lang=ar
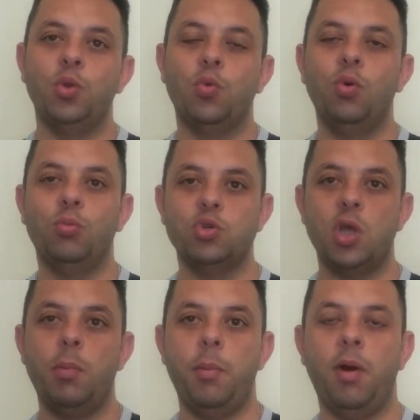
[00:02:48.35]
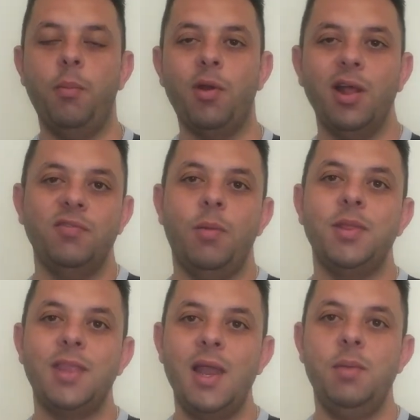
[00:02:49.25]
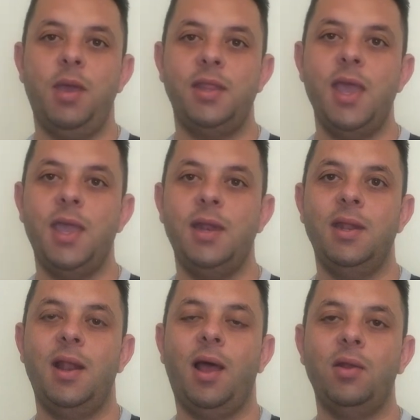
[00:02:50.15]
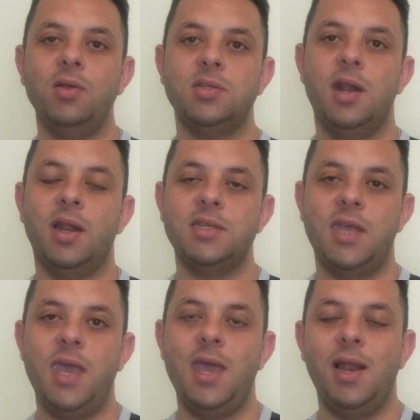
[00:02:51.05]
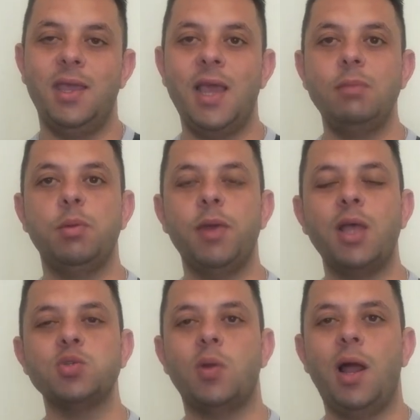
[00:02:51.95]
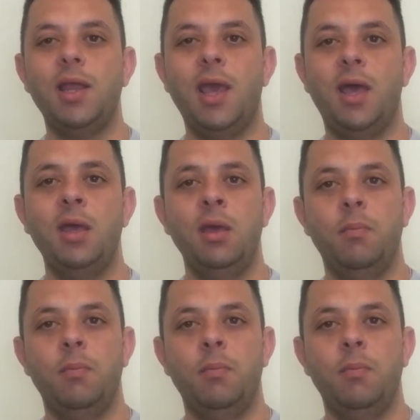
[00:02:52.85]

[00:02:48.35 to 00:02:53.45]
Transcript: تكون مصابة بأمراض فبالتالي محتاج أن العناصر الغذائية اللي الكلب بيحصل عليها